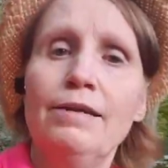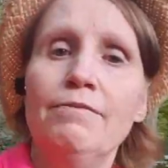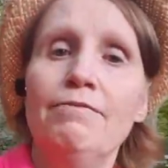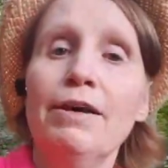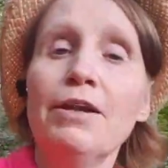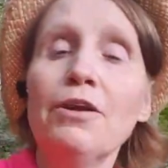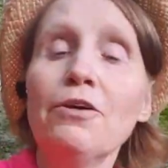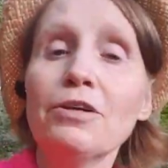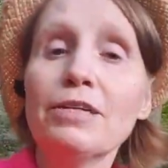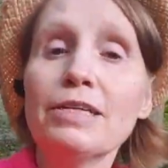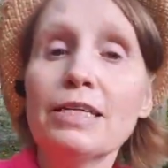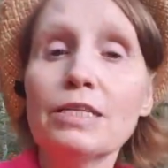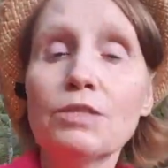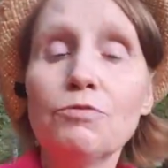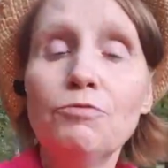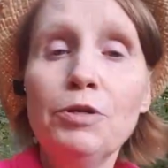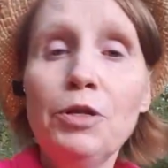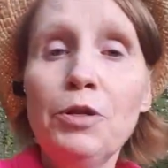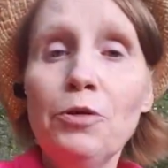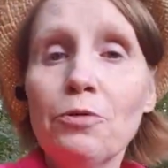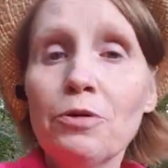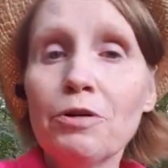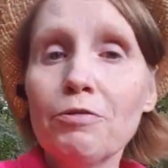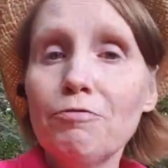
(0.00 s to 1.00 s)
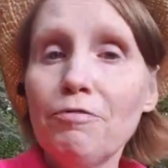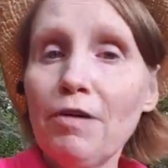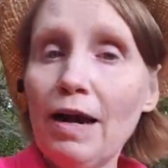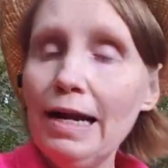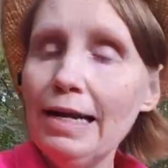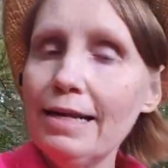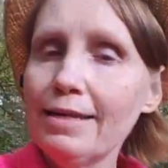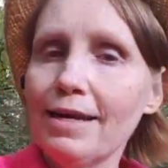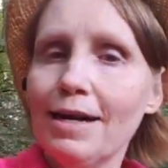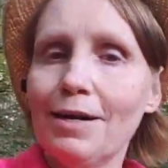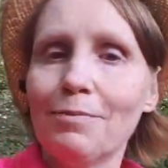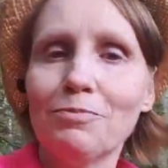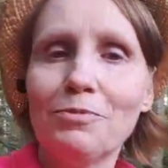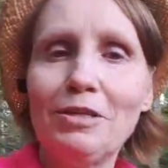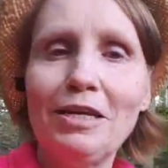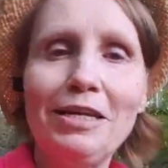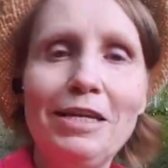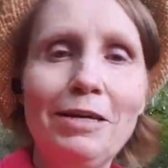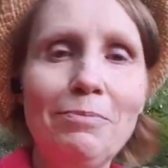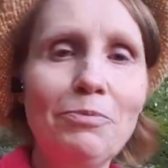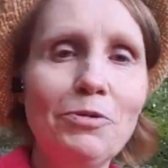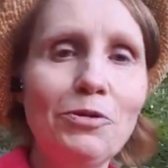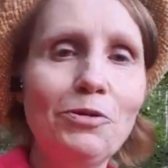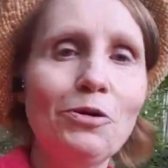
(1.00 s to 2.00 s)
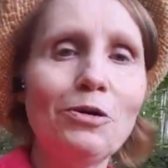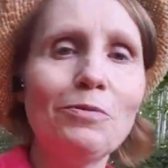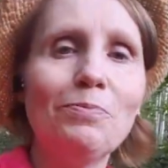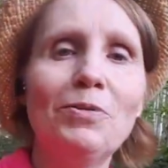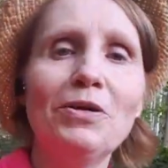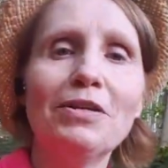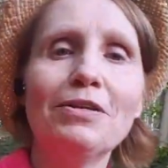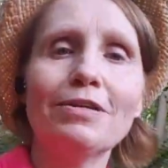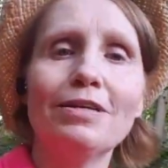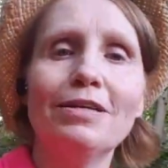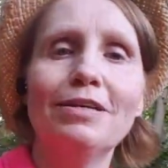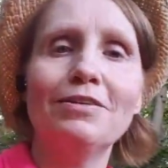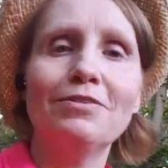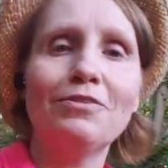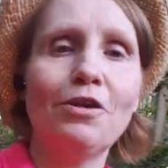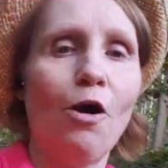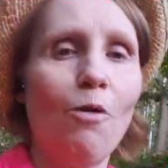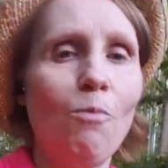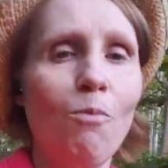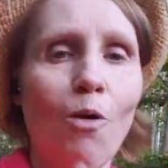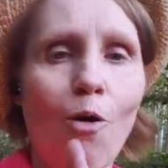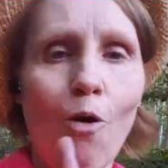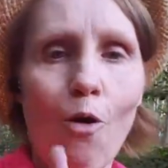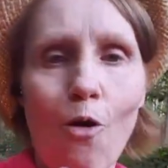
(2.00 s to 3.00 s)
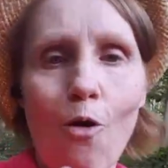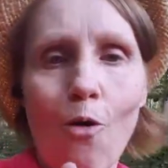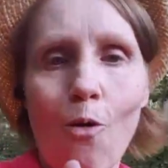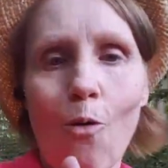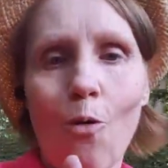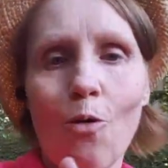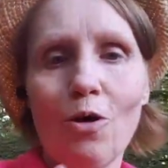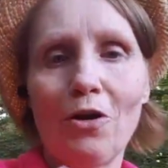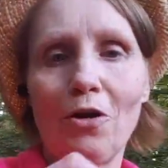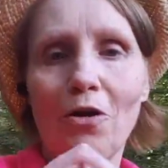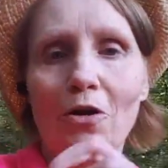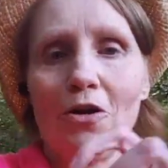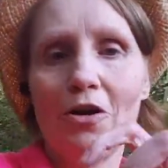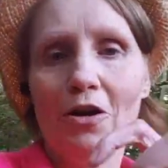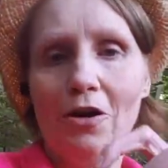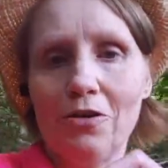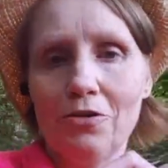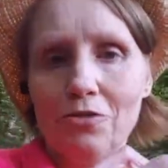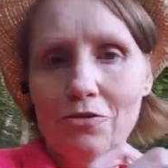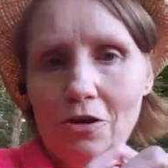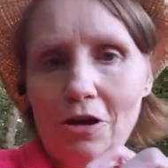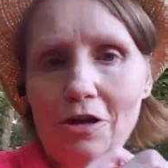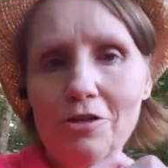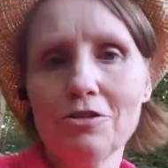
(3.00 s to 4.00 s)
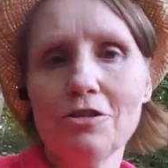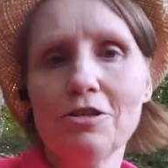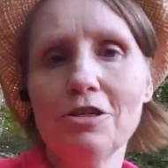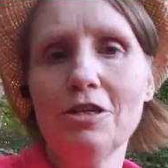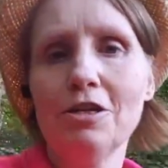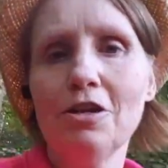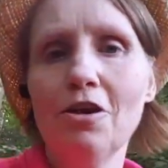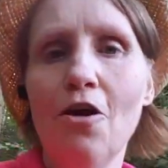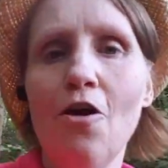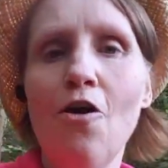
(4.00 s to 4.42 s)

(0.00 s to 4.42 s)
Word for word: Wenn euch das Video gefallen hat, dann gebt mir doch bitte einen Daumen hoch oder ein kleines Herzchen.